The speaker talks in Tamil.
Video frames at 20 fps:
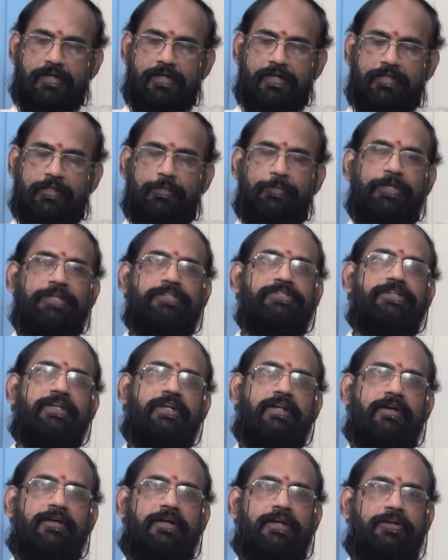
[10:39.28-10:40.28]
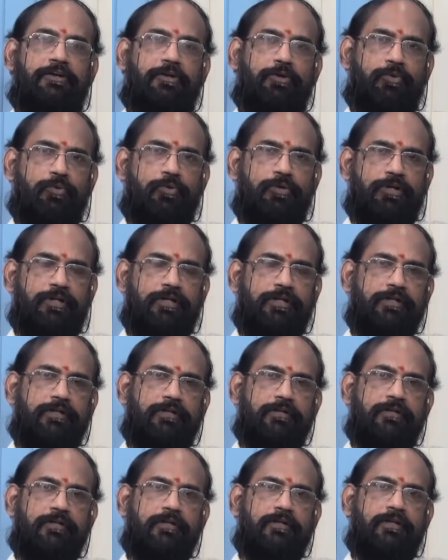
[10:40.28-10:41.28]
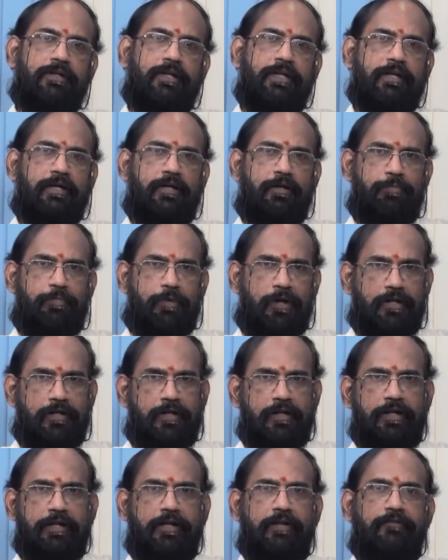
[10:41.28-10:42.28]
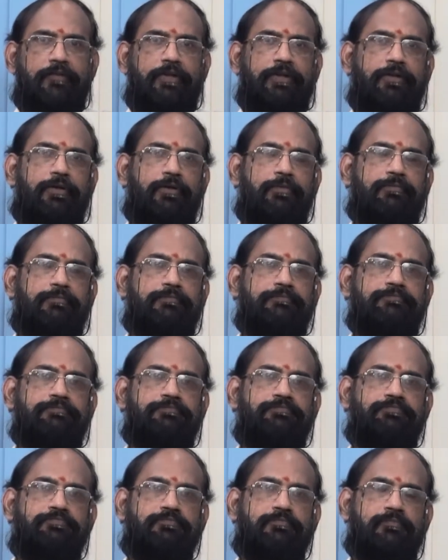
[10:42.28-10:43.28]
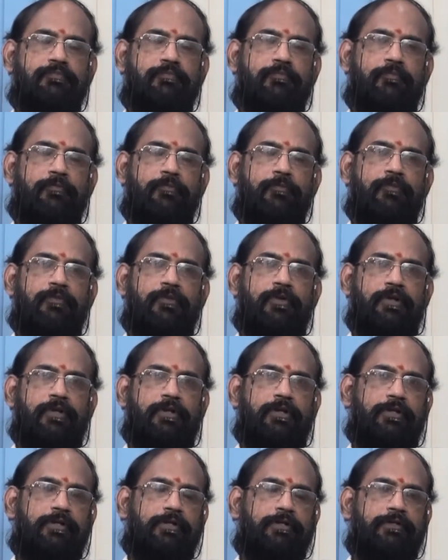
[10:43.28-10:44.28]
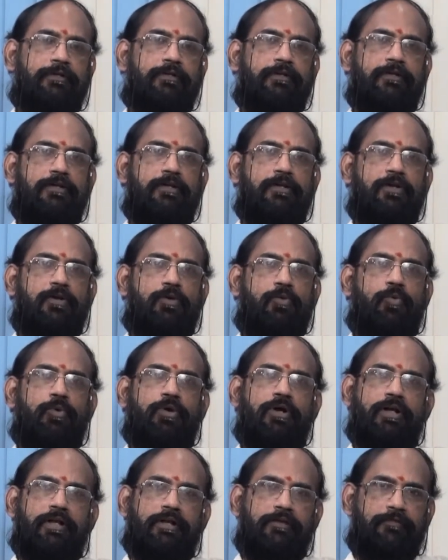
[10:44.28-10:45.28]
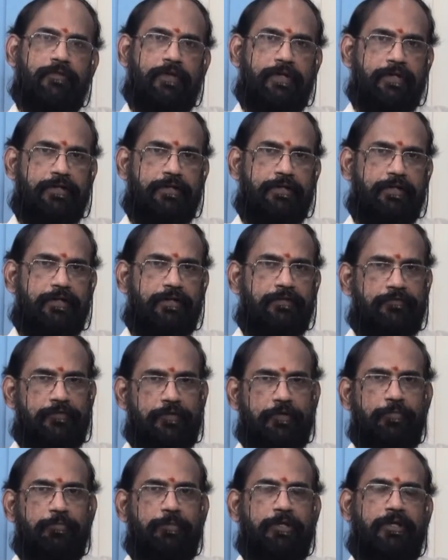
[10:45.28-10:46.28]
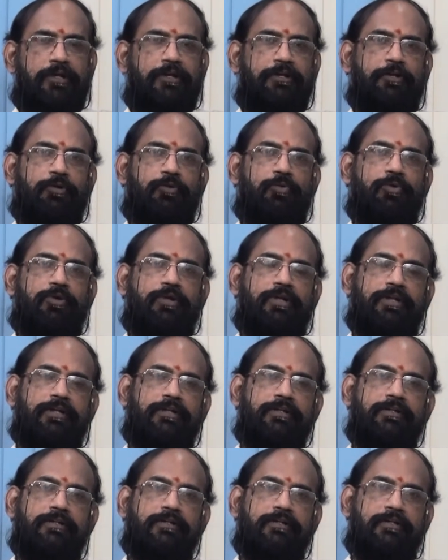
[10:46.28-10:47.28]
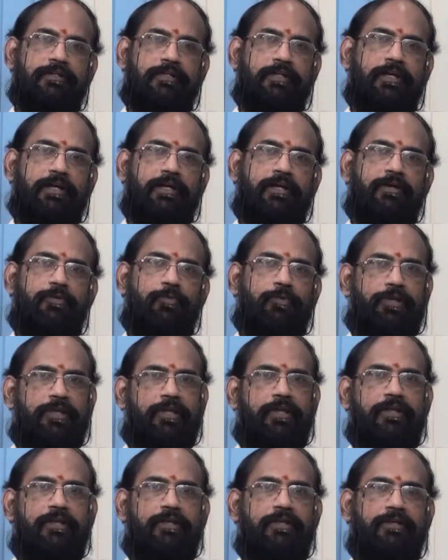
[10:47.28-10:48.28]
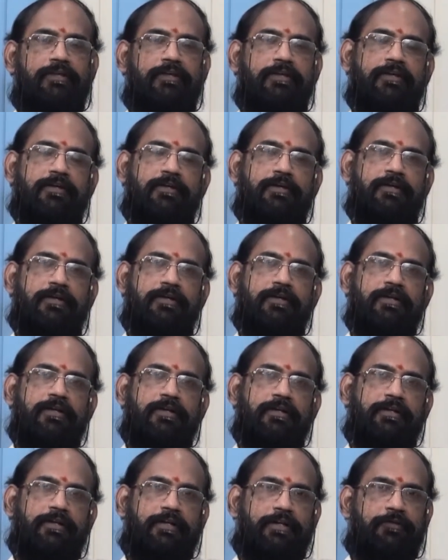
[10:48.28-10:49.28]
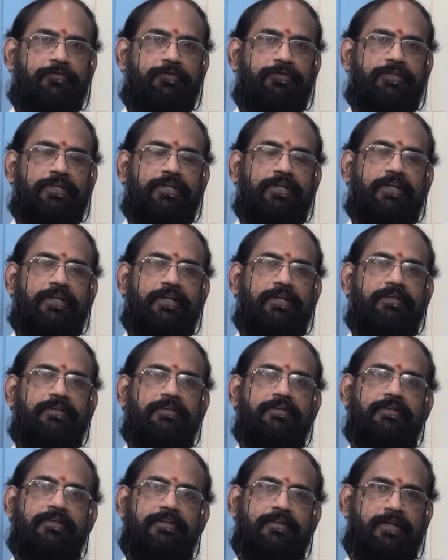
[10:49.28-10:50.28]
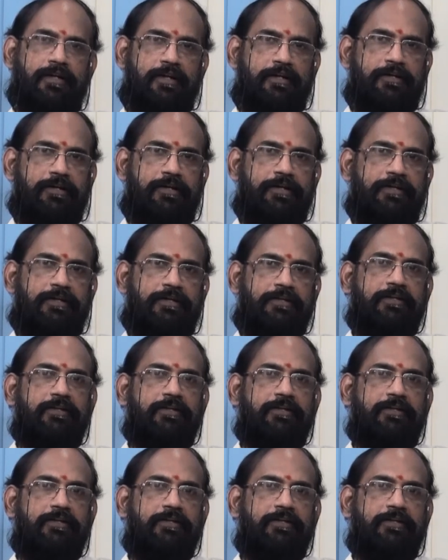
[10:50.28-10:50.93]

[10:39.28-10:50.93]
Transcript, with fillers: அந்த பயிற்சியெல்லாம் கற்றுக்கொண்டு நீங்கள் பலனடைய வேண்டும் என்று உங்களை வேண்டி விரும்பி கேட்டுக்கொண்டு இந்த உரையை நிறைவு செய்கிறேன் நன்றி